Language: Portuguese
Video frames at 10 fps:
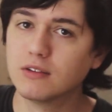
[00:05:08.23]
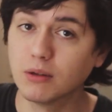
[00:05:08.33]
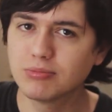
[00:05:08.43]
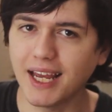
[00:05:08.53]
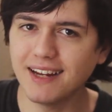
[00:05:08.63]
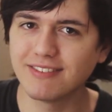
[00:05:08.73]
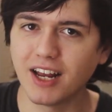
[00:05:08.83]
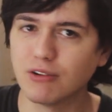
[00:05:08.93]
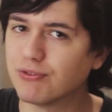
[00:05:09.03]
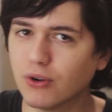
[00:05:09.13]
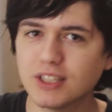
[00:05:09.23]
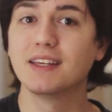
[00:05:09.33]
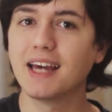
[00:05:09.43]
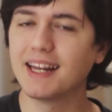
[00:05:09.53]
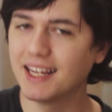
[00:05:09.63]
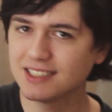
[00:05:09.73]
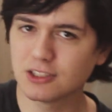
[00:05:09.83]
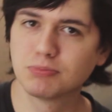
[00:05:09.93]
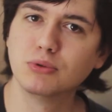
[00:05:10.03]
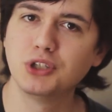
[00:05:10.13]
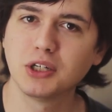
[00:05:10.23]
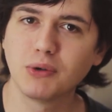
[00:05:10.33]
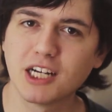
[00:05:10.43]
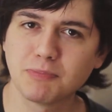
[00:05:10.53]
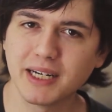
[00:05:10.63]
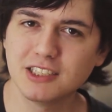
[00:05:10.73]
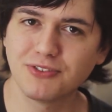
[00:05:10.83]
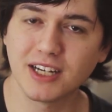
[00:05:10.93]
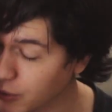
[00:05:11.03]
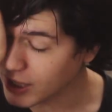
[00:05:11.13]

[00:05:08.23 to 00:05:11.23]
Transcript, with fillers: Não tem, velho. Foda-se. E é nessas buchas que o Gasparense faz.